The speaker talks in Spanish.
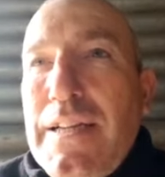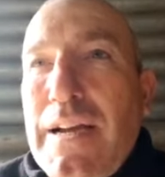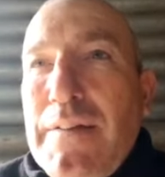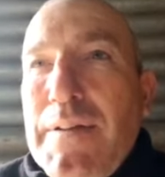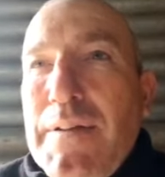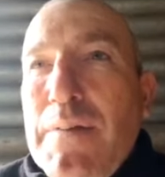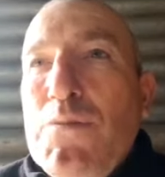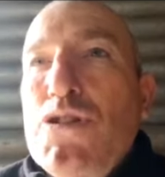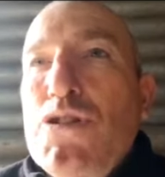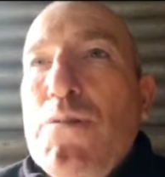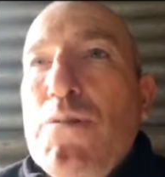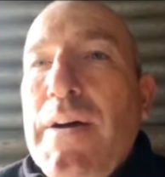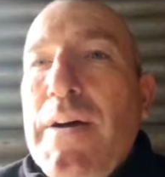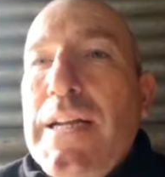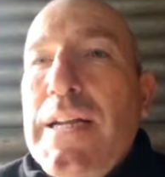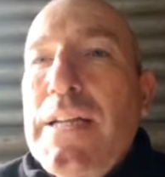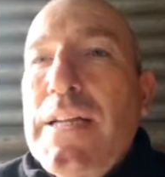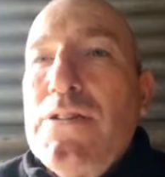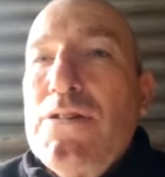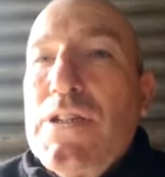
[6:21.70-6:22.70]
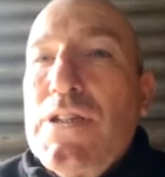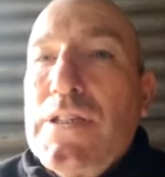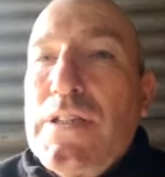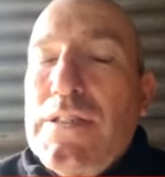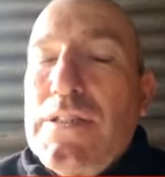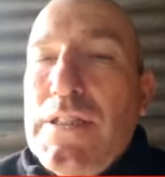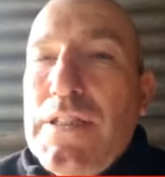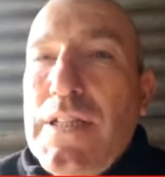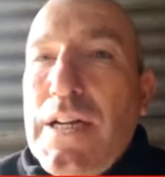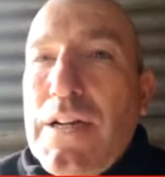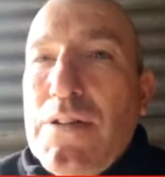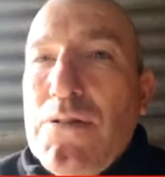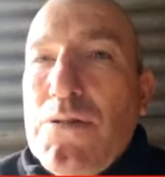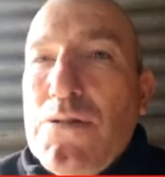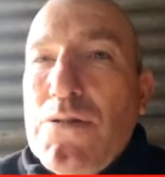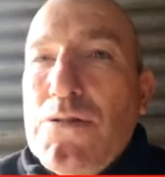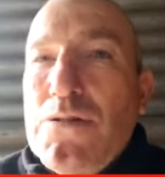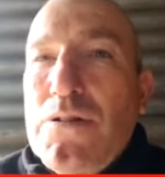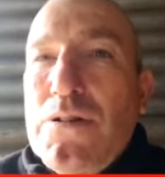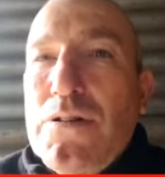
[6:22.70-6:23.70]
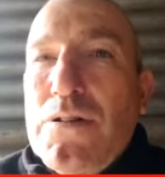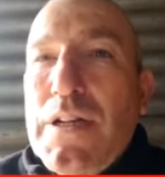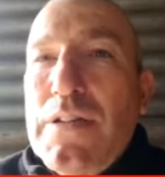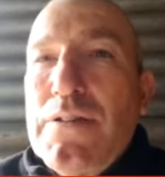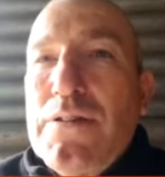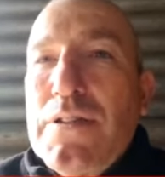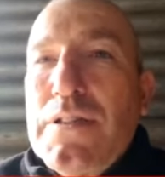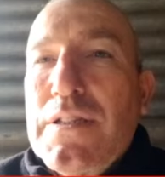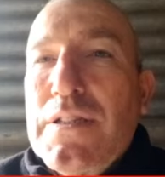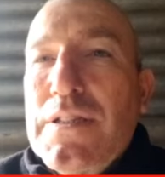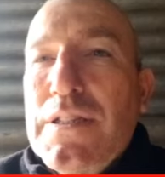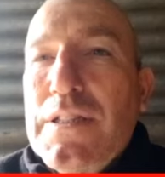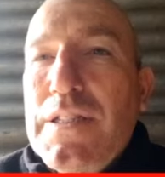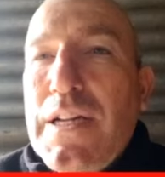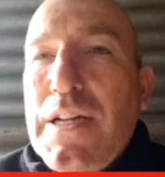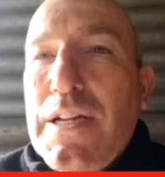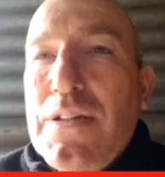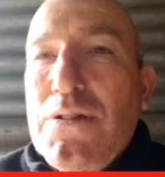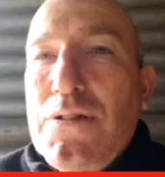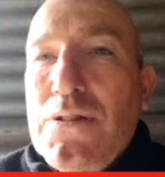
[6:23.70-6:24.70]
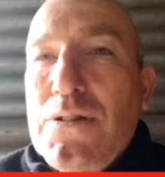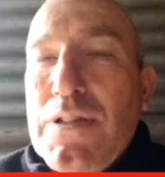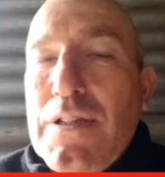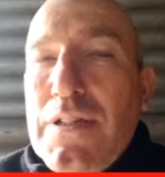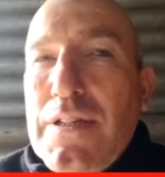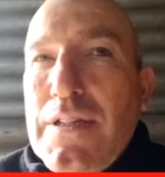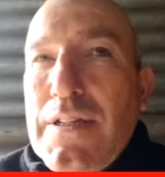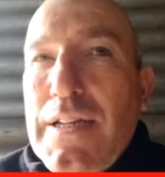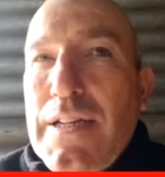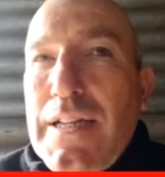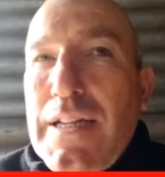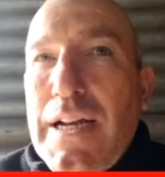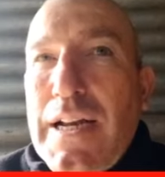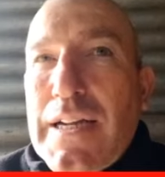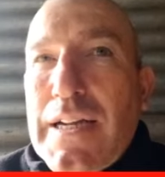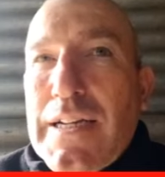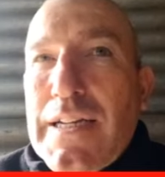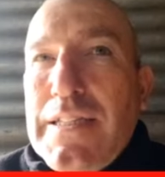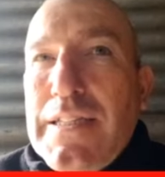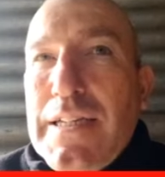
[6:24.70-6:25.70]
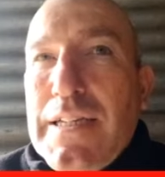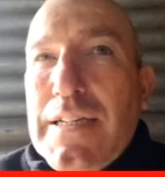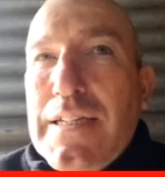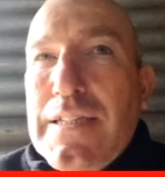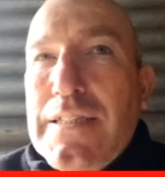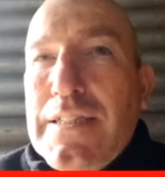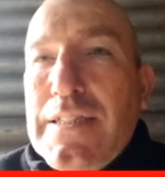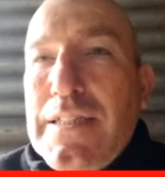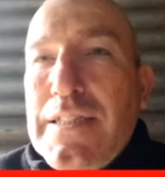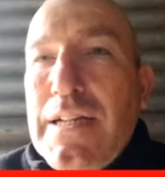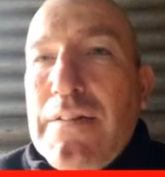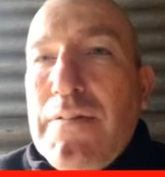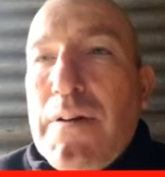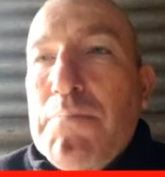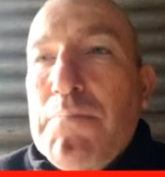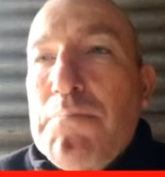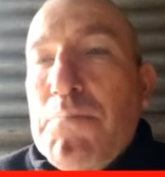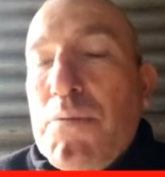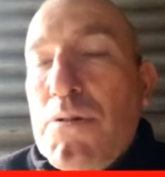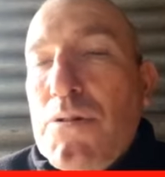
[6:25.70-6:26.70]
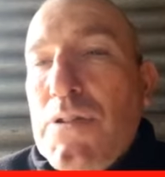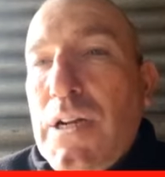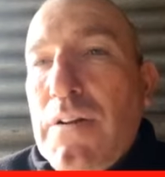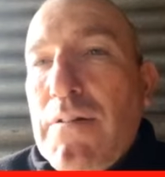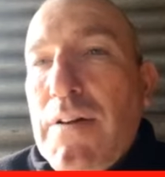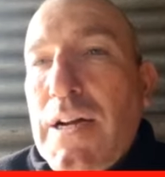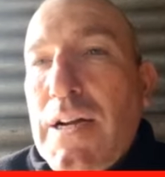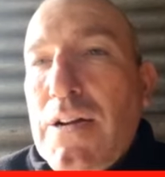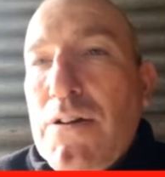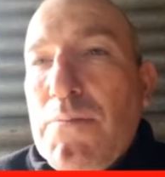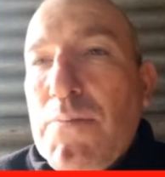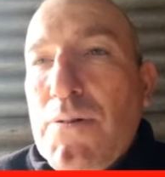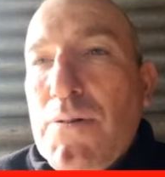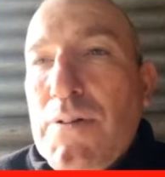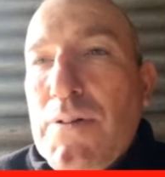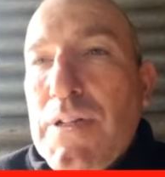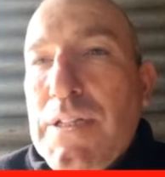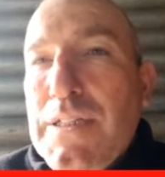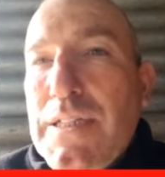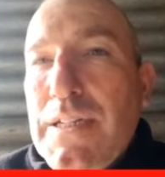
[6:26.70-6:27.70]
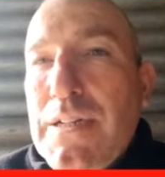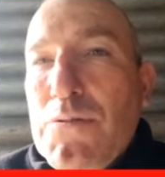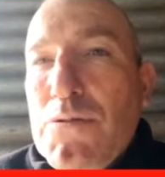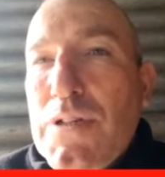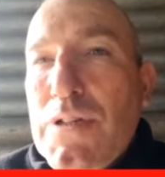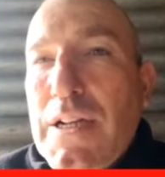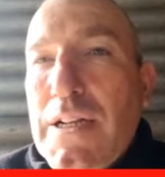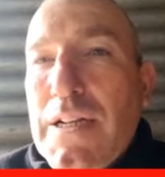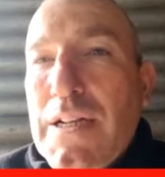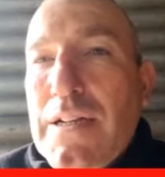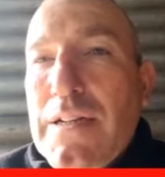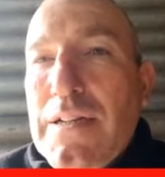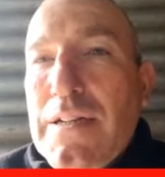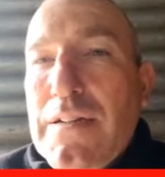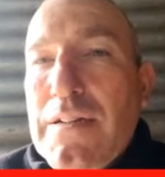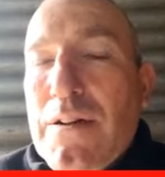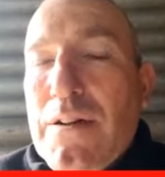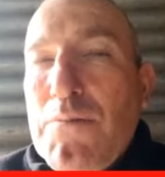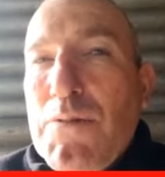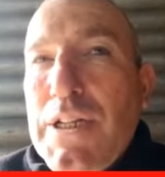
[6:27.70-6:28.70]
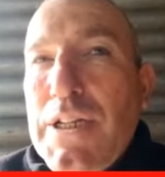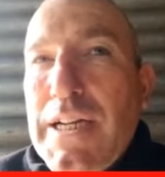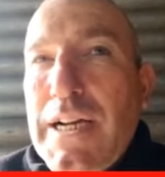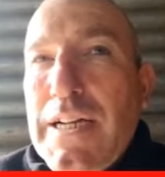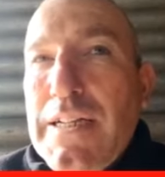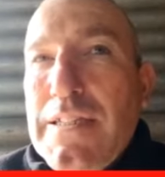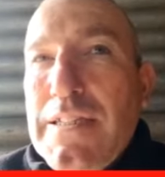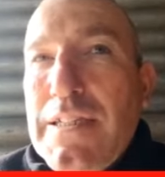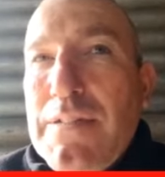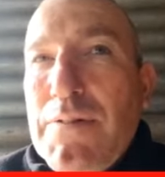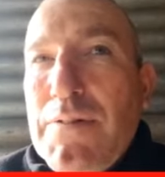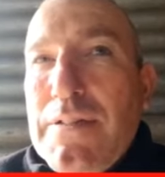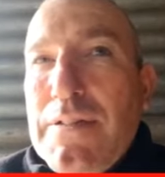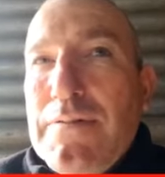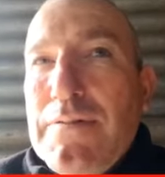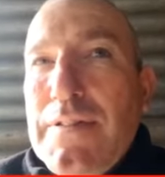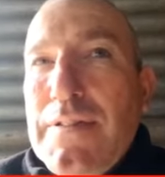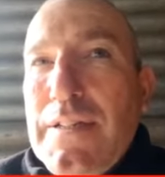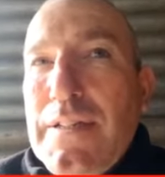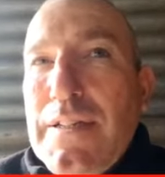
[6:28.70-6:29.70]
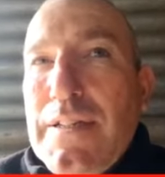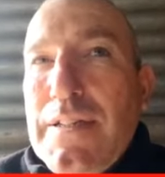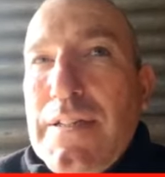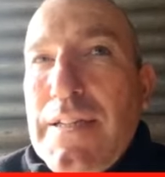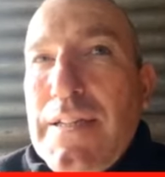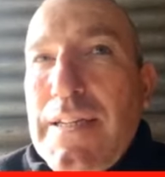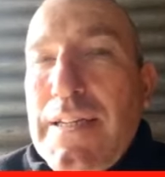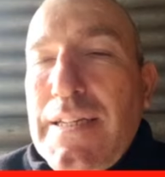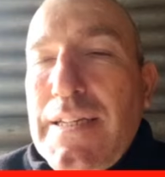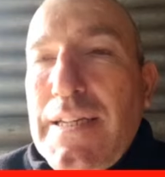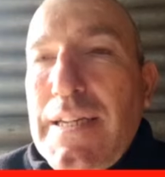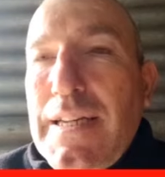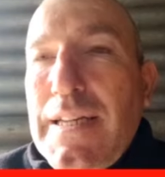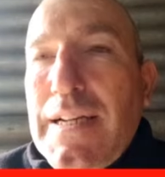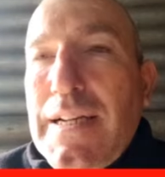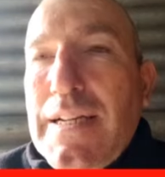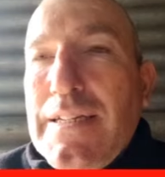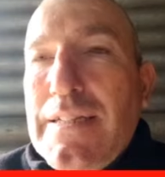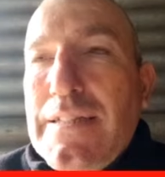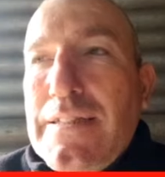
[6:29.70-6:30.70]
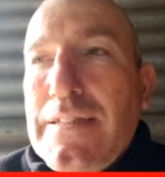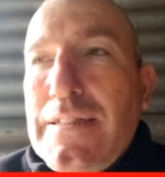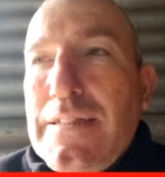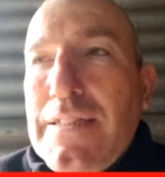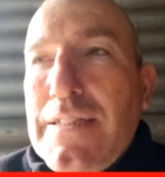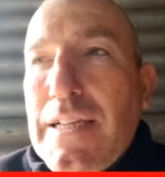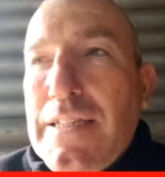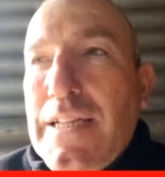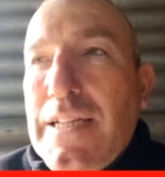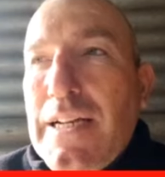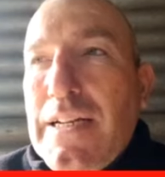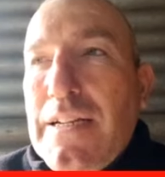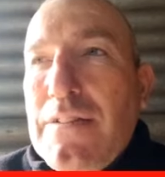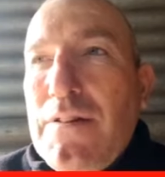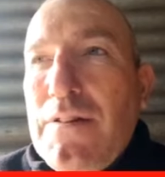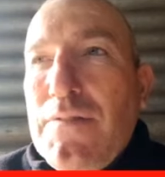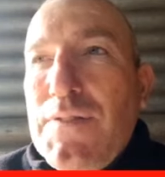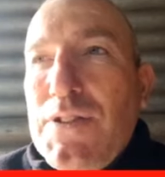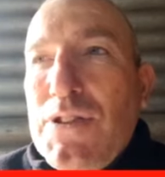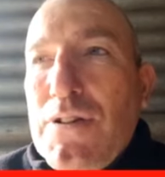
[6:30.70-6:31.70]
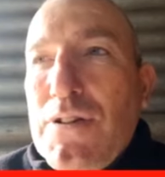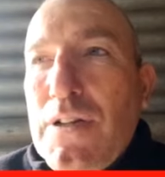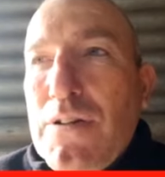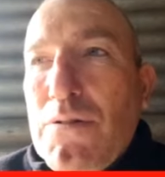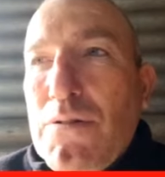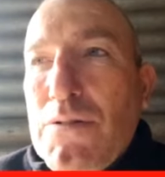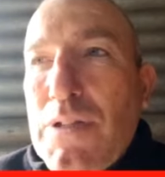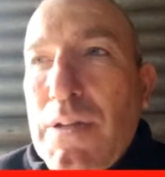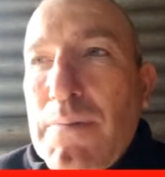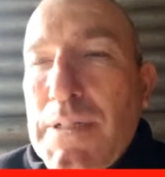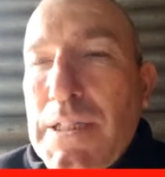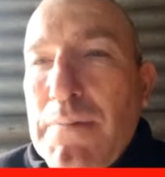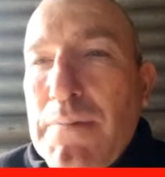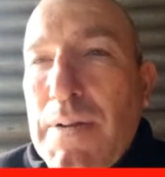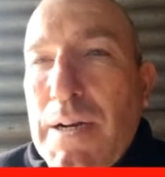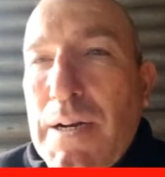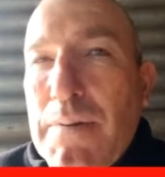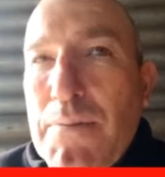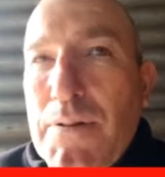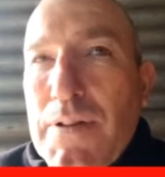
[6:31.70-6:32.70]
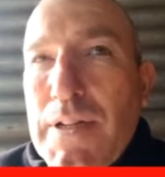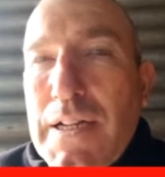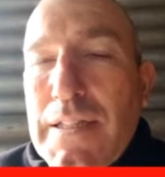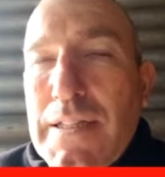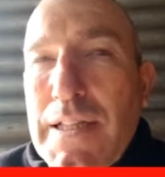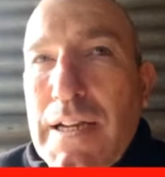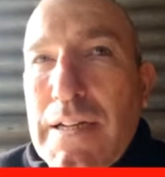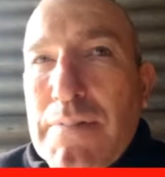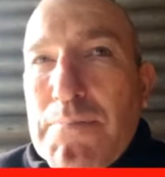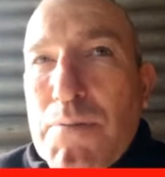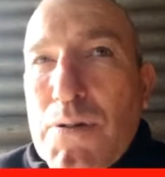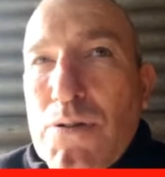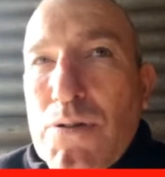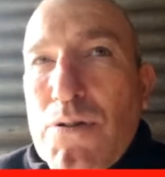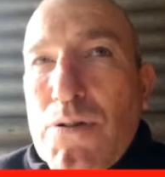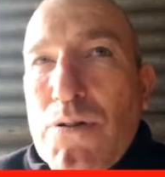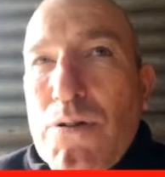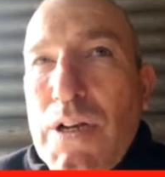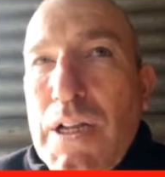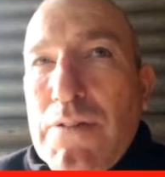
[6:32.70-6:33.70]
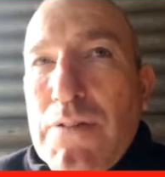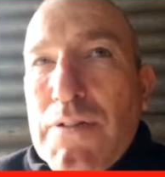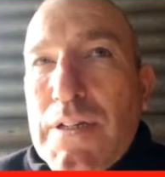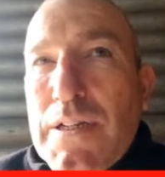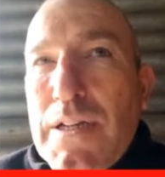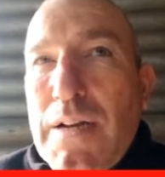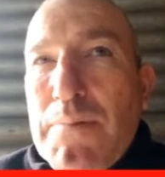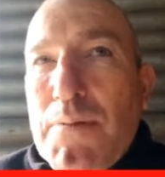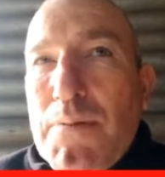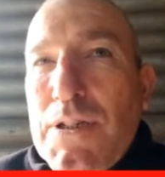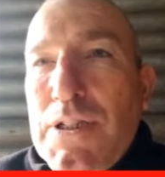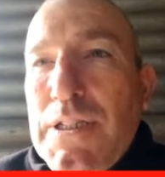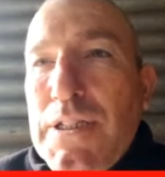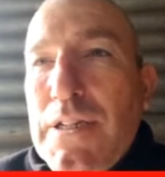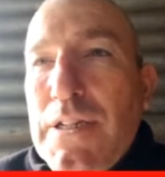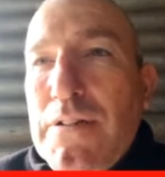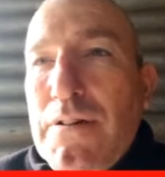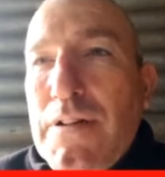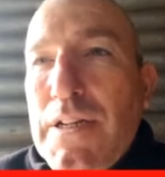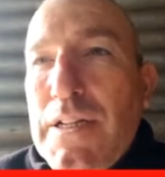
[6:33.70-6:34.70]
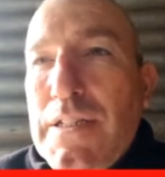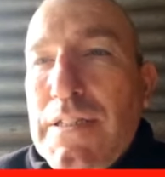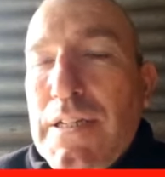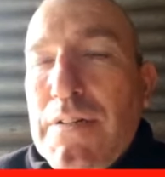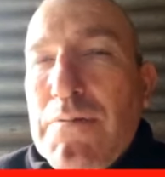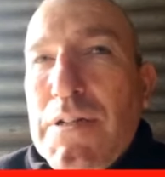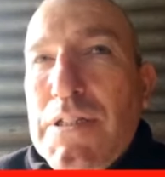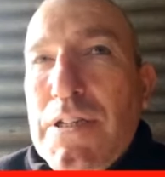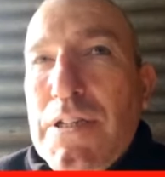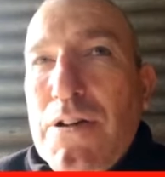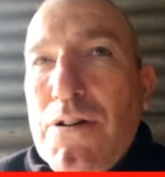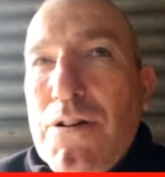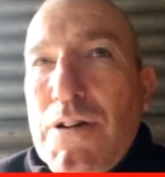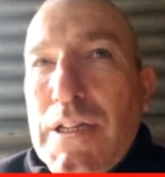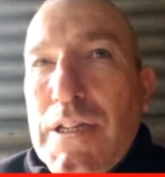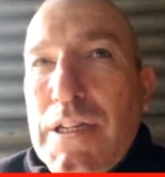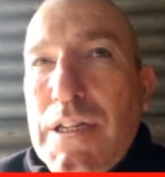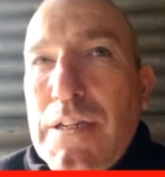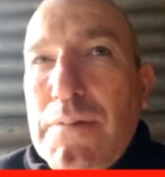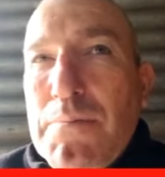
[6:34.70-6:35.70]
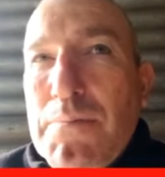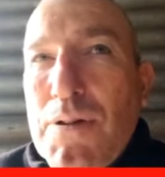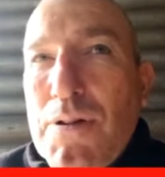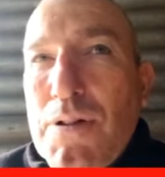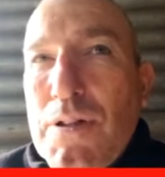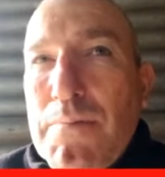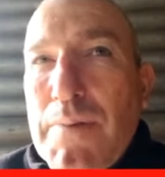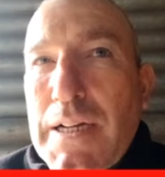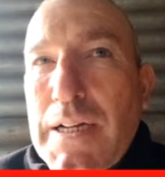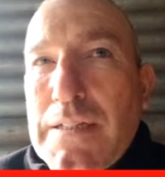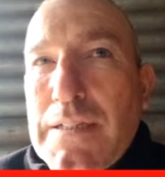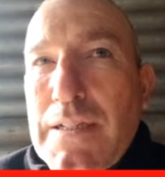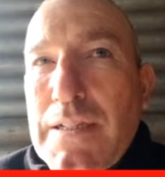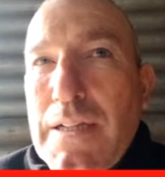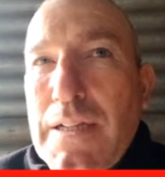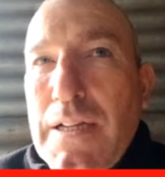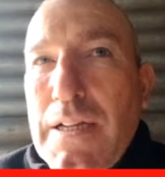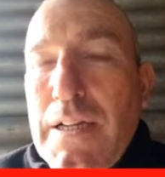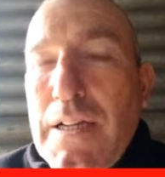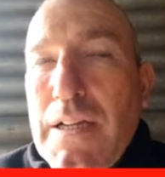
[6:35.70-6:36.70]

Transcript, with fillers: había muchos más radios necesitados. Los radios necesitados era la gente que necesitaba por trabajo, por lo que sea, usar, comunicarse y bueno, eh, eran, se hacían radioaficionados justamente para poder andar por todos lados y que la policía no les secuestre los equipos y los demás.